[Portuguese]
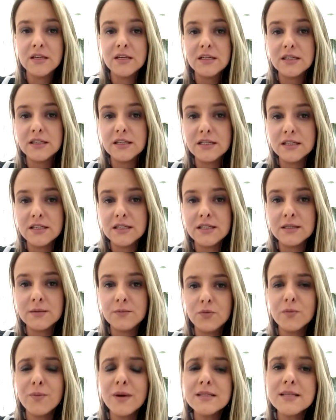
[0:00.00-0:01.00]
É,
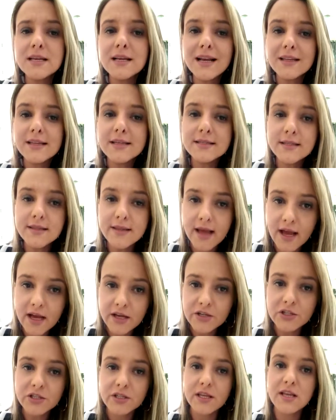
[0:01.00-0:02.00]
por mais que cada
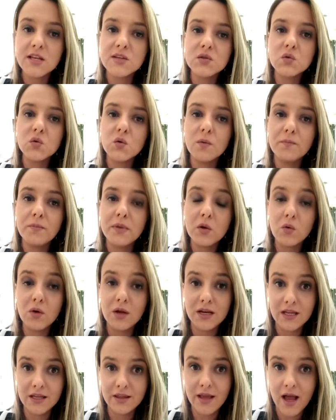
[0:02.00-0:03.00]
cidade tenha a sua
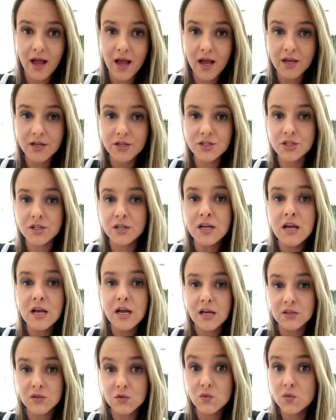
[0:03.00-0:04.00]
peculiaridade,
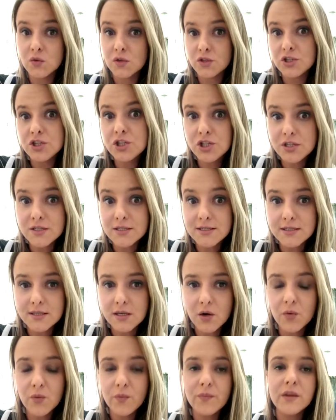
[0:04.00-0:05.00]
a sua
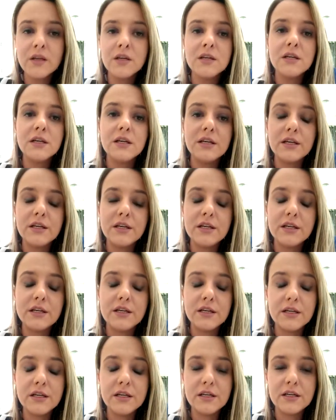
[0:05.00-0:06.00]
distinção,
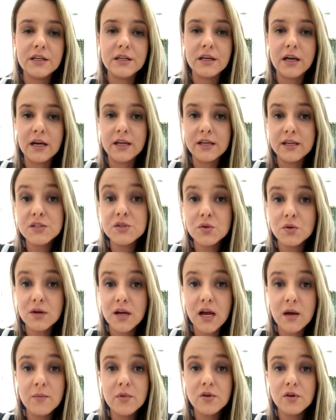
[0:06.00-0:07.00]
é, aqui em
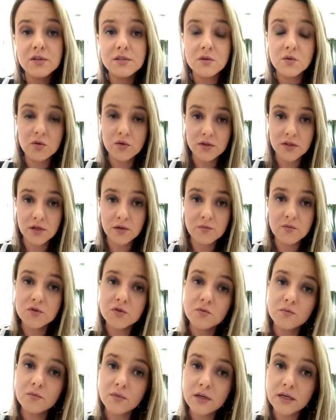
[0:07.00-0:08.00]
Sorocaba nós
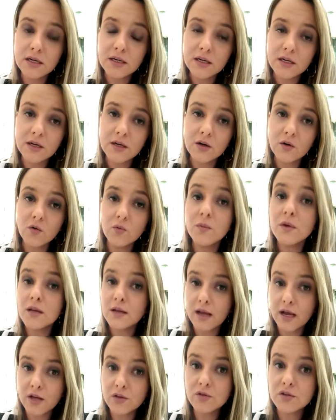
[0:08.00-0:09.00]
encontramos uma, um
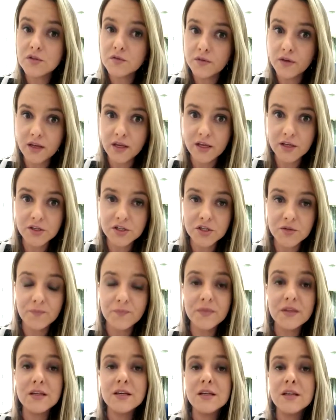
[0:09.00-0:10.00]
mercado diferente